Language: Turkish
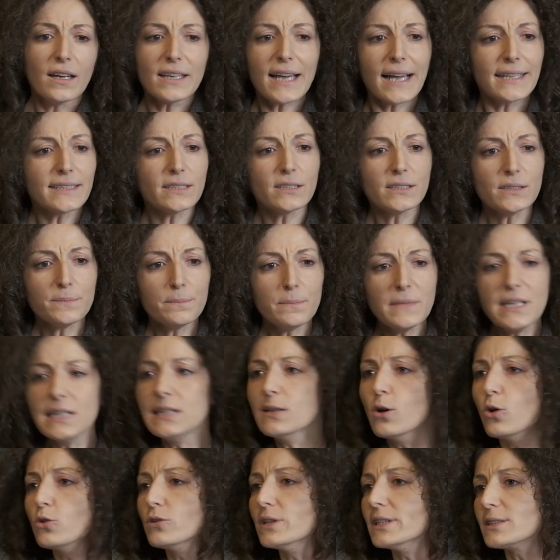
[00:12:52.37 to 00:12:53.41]
yani
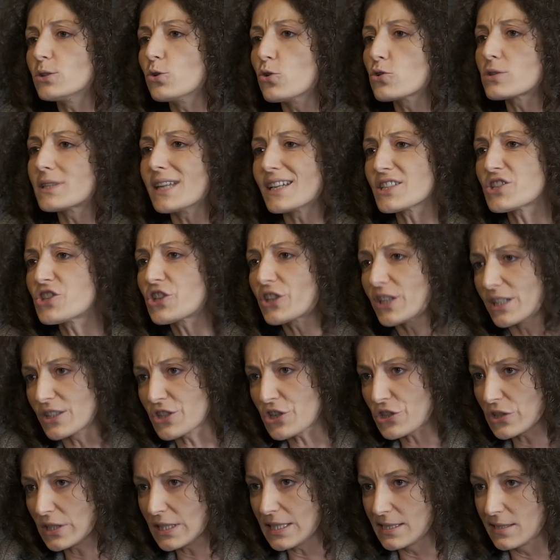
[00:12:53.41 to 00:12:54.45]
milyonları gözden
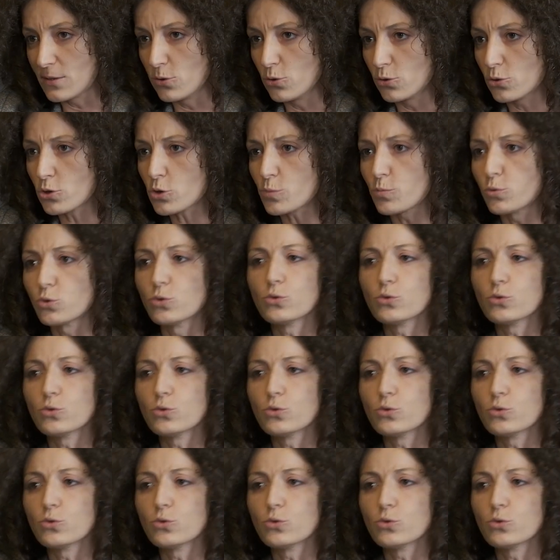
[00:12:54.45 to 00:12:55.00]
çıkarışını izliyoruz.